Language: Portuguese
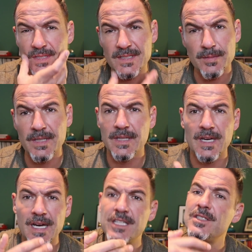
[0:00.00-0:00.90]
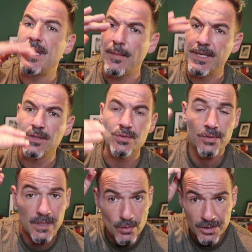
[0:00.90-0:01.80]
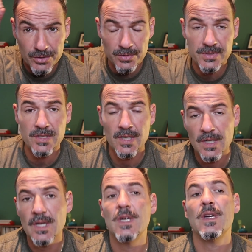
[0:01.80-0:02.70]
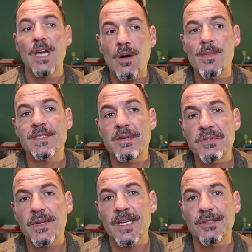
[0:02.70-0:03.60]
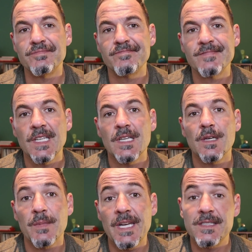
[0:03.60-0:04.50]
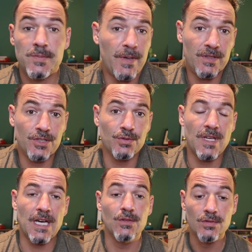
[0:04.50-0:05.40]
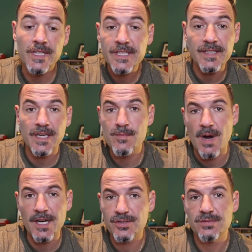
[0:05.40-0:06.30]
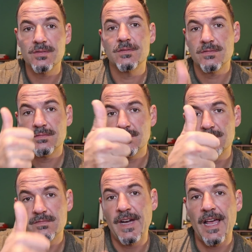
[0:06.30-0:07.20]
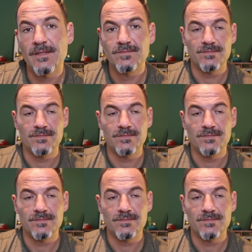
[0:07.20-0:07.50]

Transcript: de sensibilidade, da abertura, do ajuste. É uma máscara muito legal. Beleza? Espero ter ajudado. O link está aqui embaixo. Vai lá.